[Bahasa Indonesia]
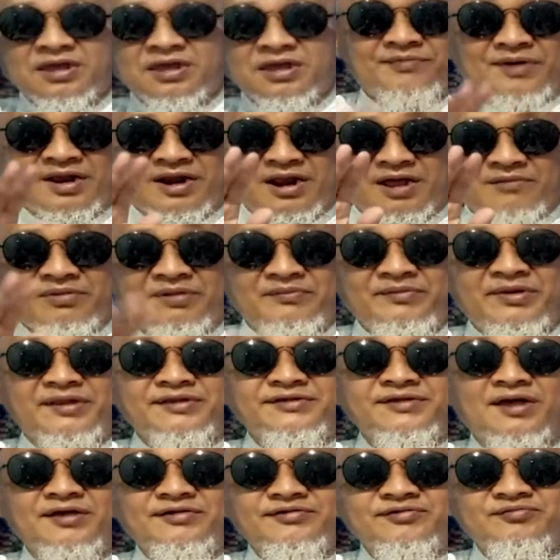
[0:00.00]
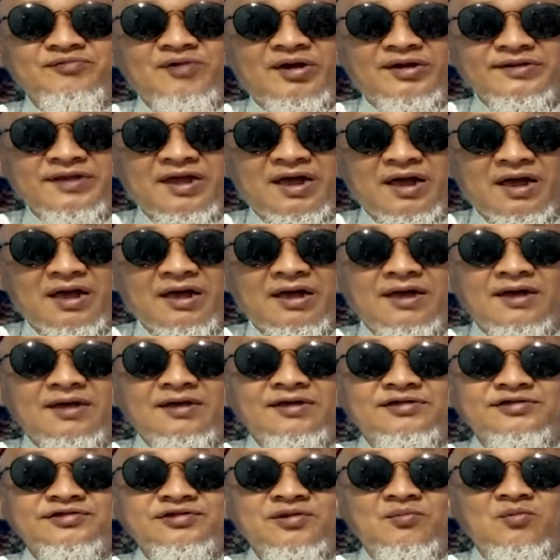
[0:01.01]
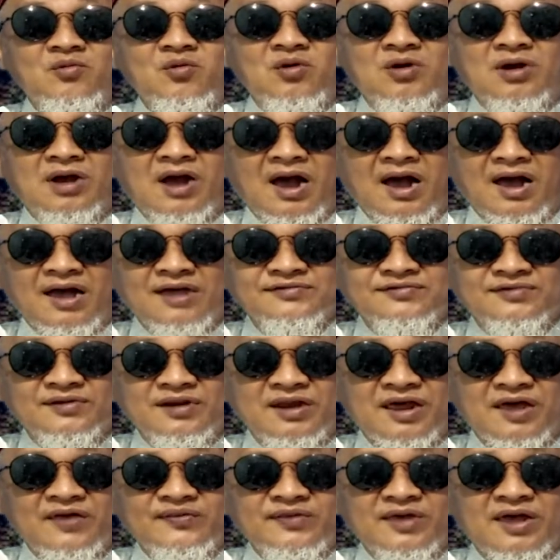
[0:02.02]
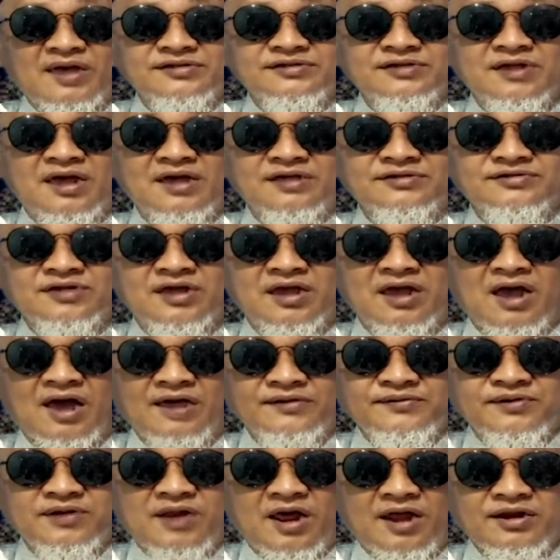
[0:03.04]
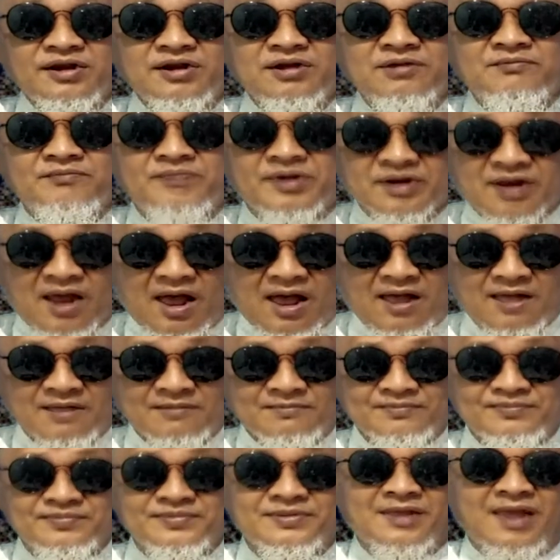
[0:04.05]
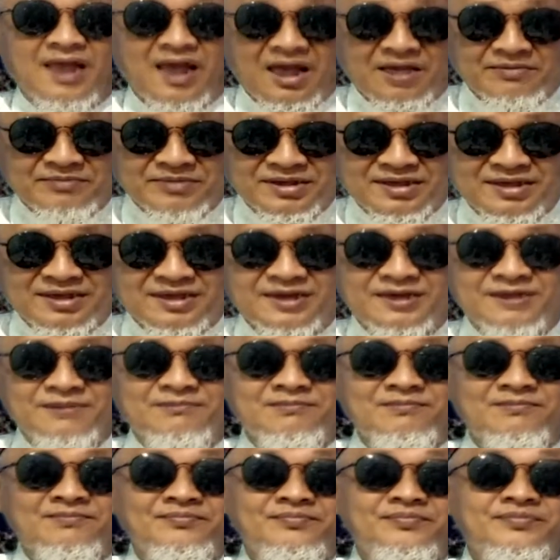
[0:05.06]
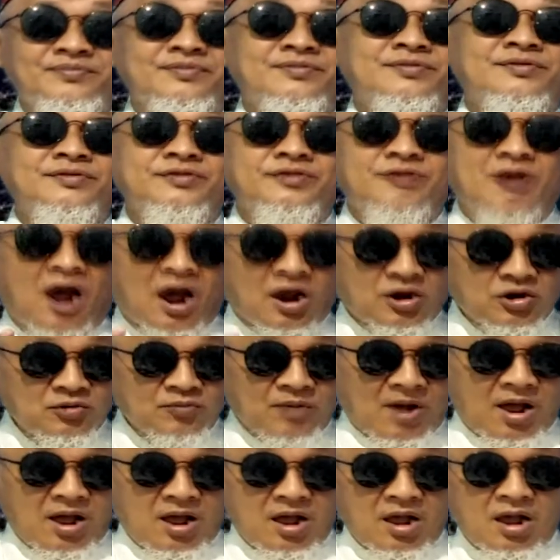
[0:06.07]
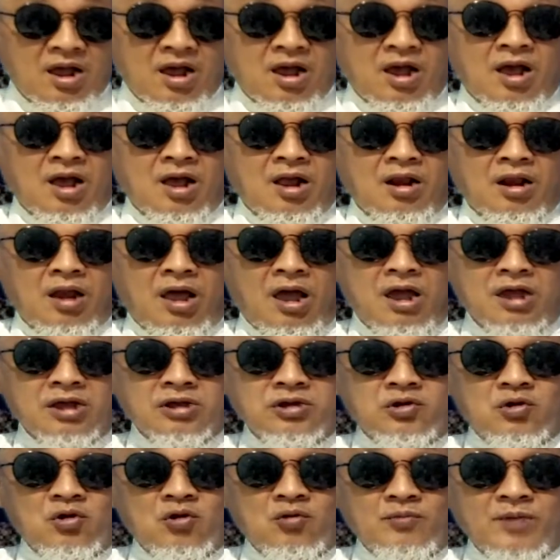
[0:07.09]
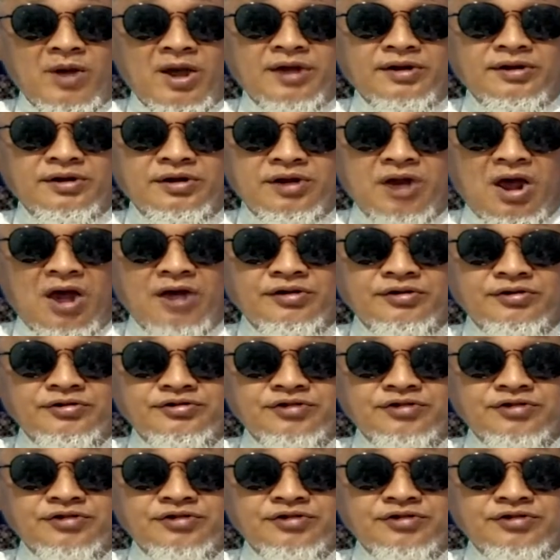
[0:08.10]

para pemirsa semuanya. Semoga senantiasa sehat dan berkah. Amin. Jangan lupa like, komen, dan